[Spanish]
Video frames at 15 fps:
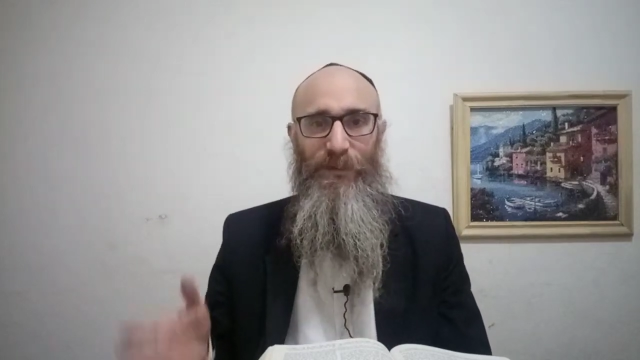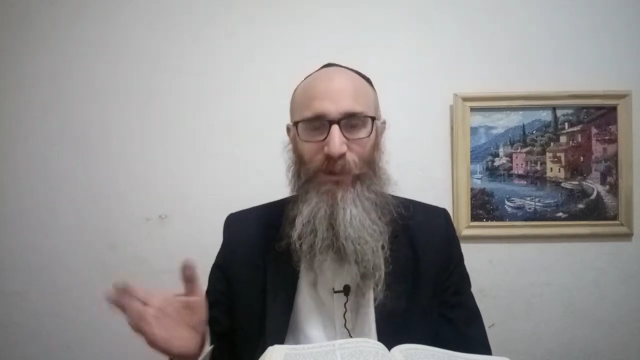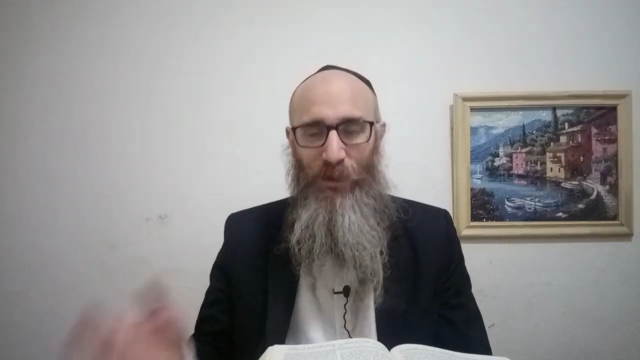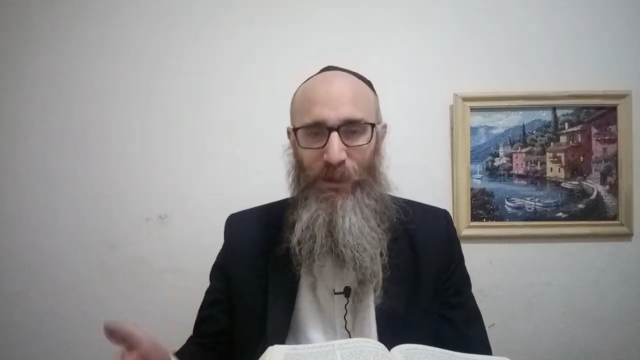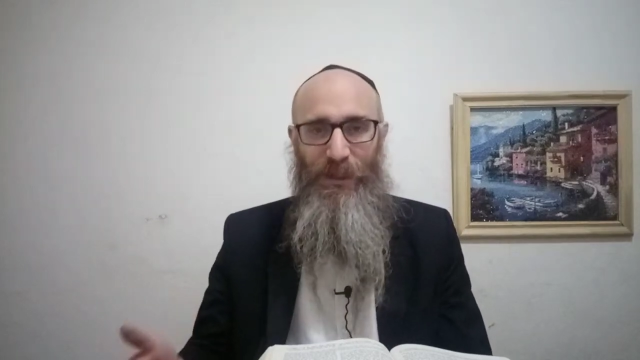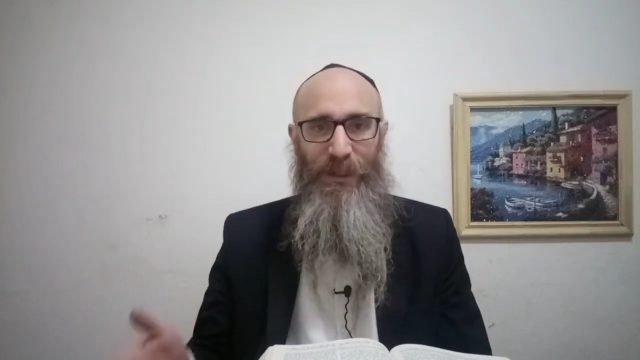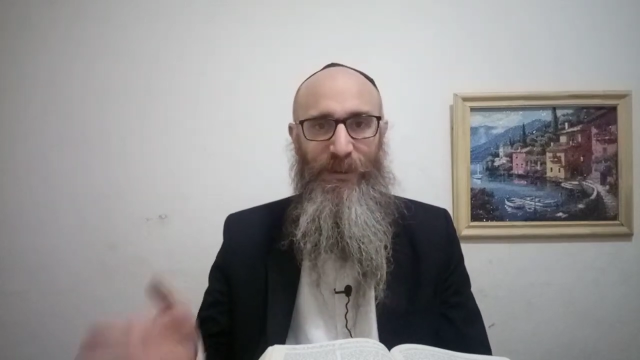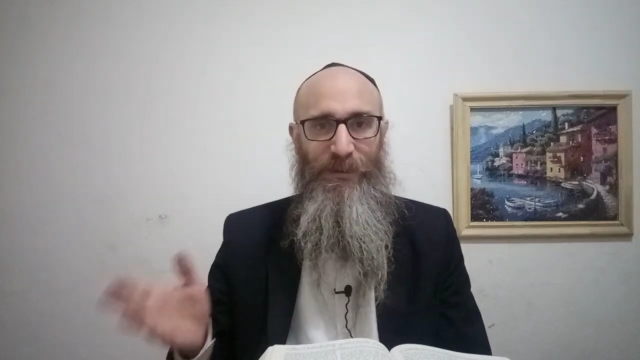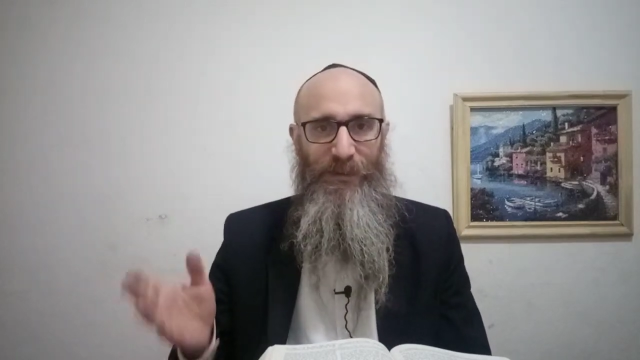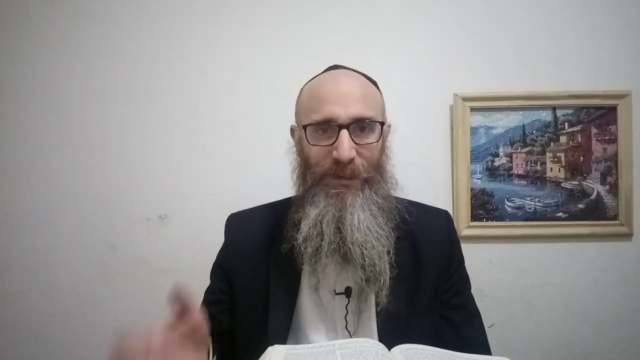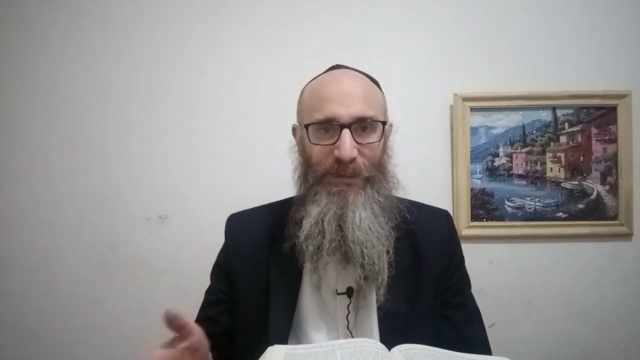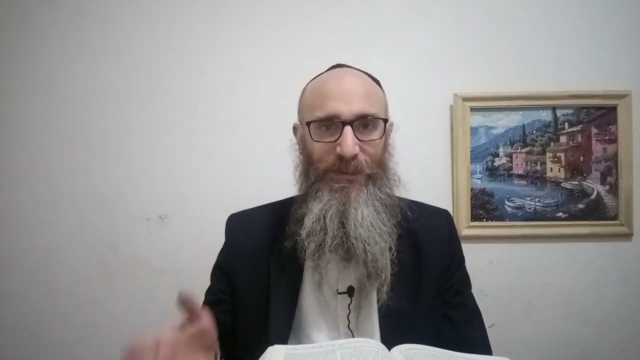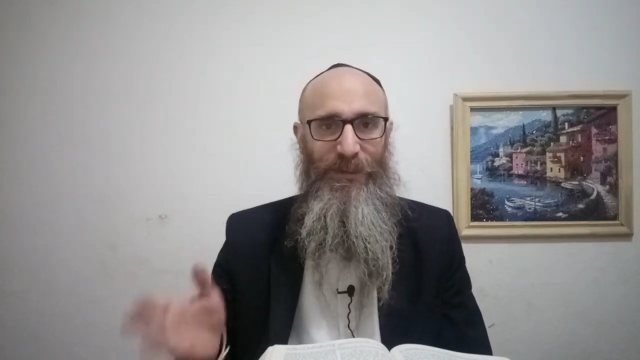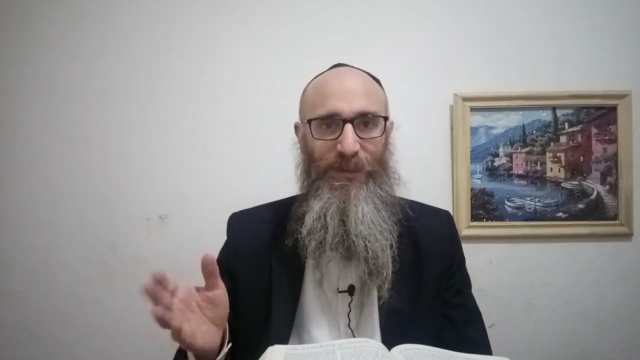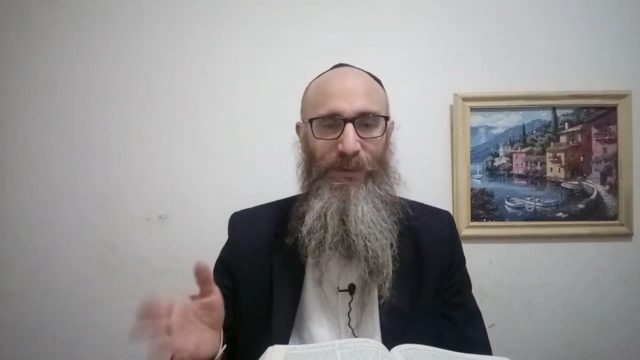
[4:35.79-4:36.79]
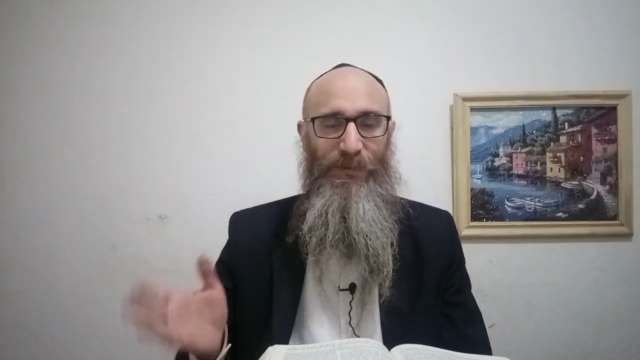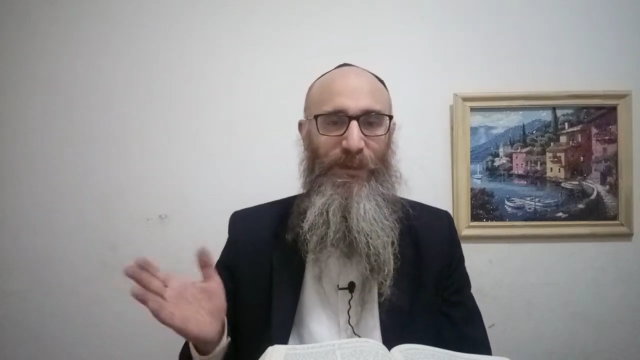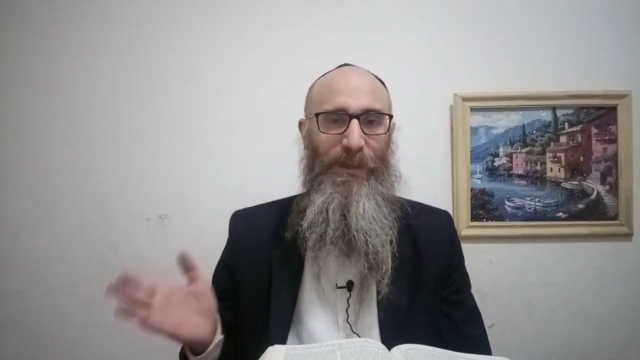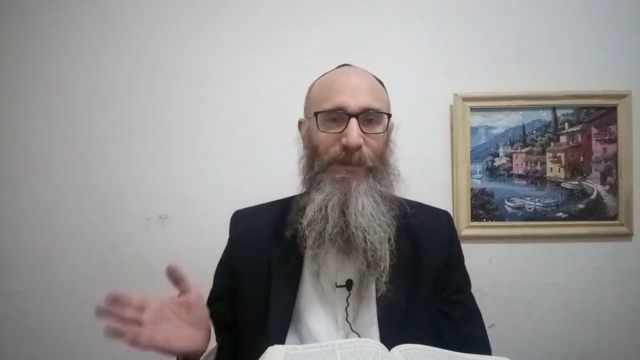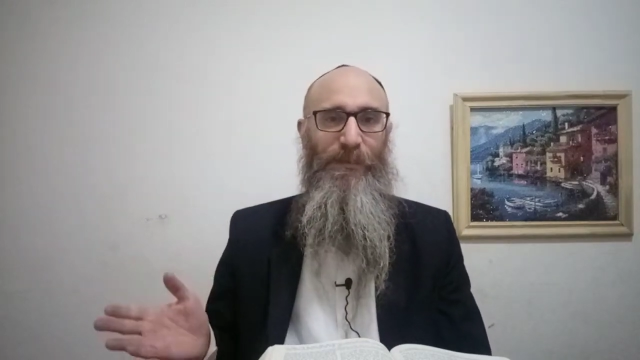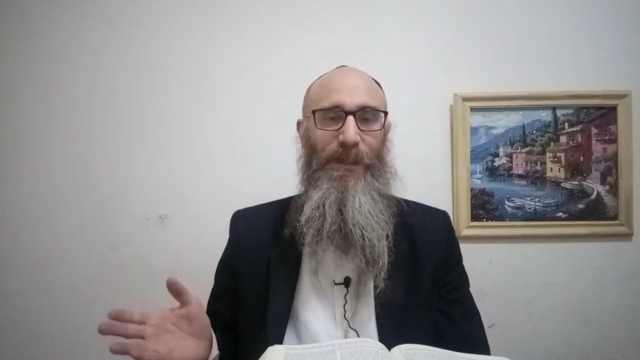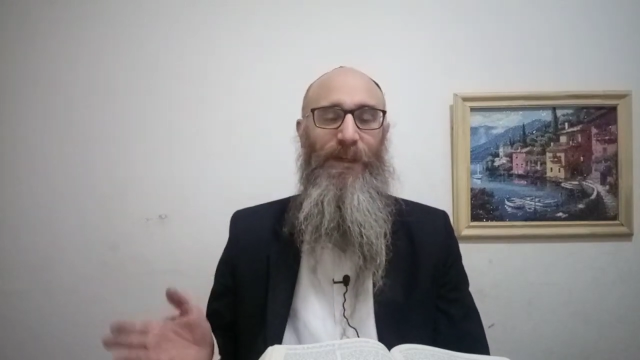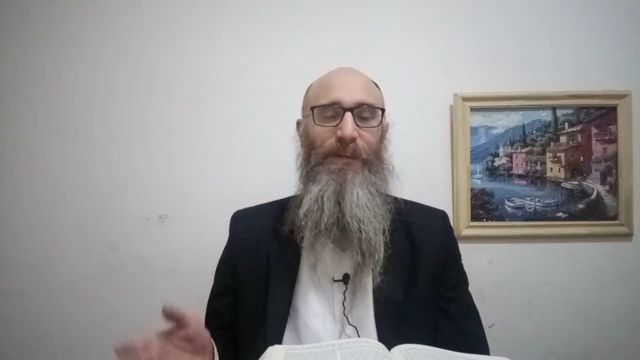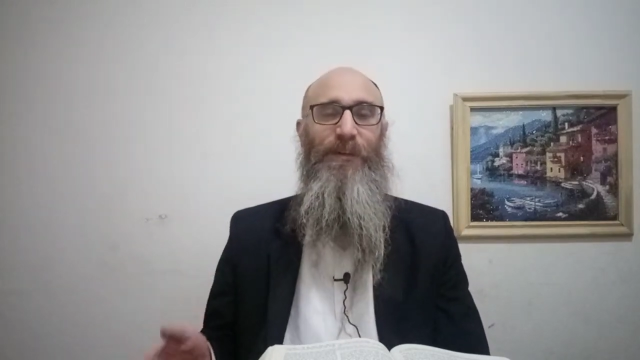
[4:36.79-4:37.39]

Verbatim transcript: Koirach, Dasan y Abiram,